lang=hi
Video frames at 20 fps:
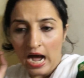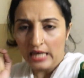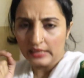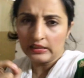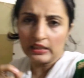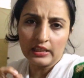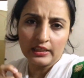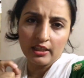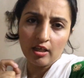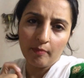
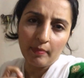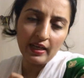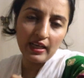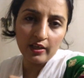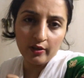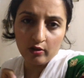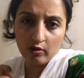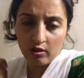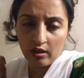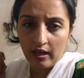आधा घंटा पहले
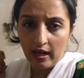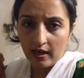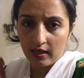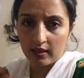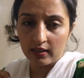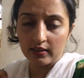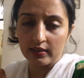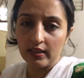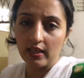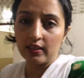इन्होंने ला
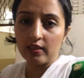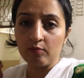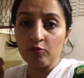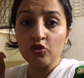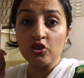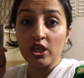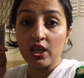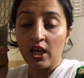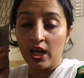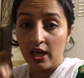कर दिया था हाँ
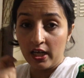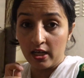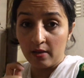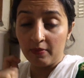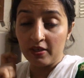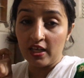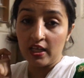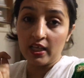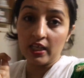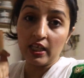मुझे खाना
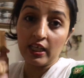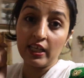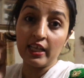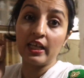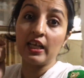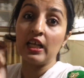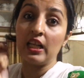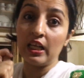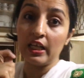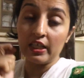बनाने के लिए
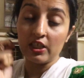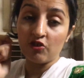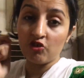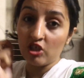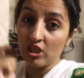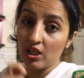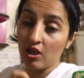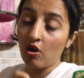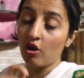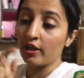
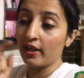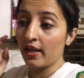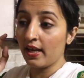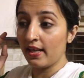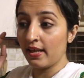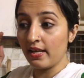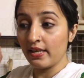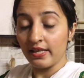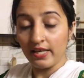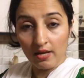कलेजी और कह
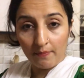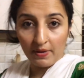रहे हैं ये